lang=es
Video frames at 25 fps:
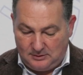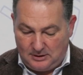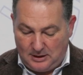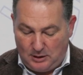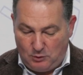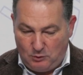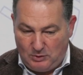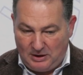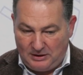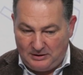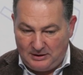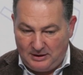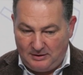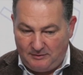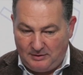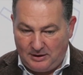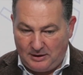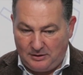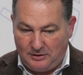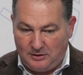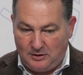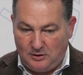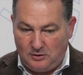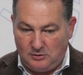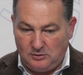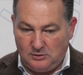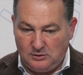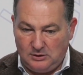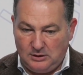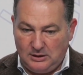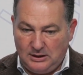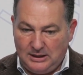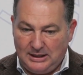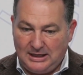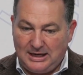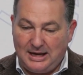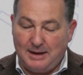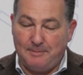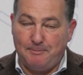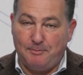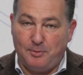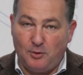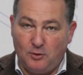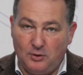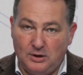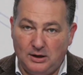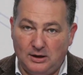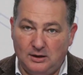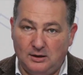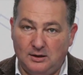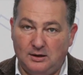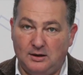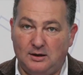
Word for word: Una celebración que pone